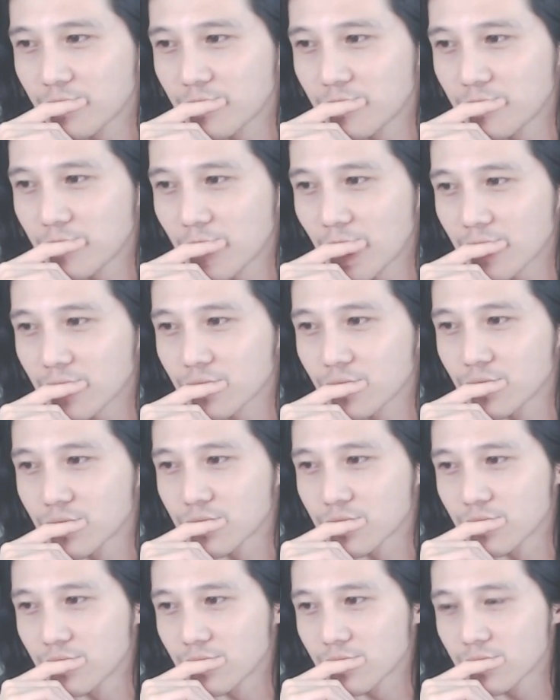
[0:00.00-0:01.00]
빠른
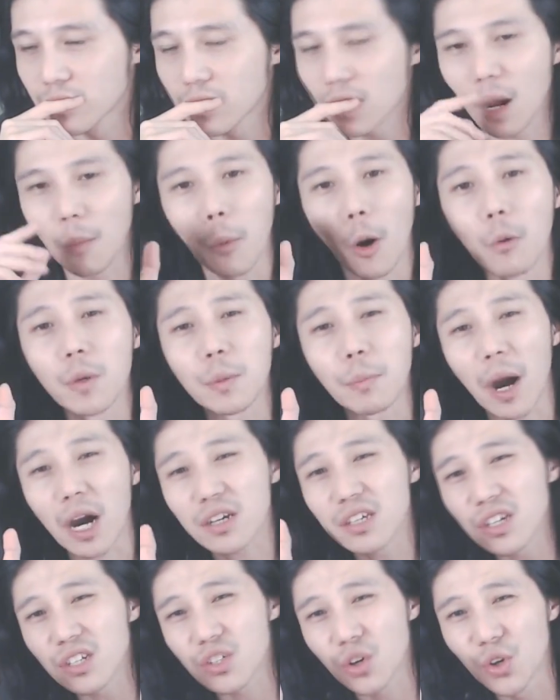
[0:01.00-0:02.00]
연승 그때가 법이
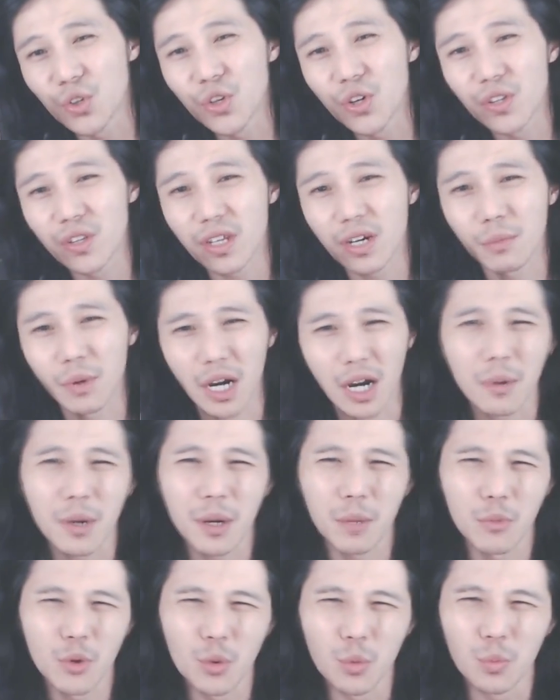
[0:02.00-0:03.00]
바뀌기 전이었나 아마
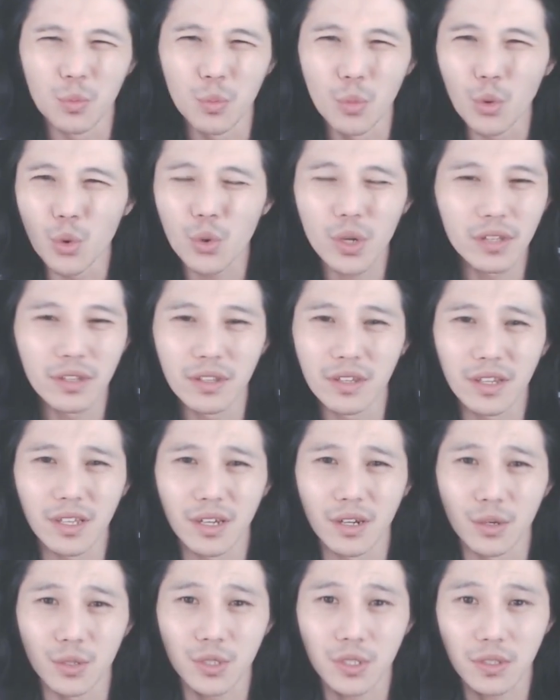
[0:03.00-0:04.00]
뭐
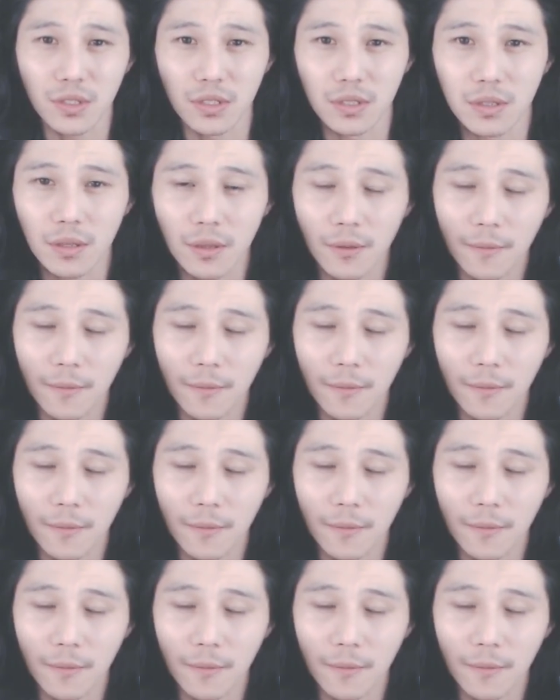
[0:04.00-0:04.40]
모르겠는데 어쨌든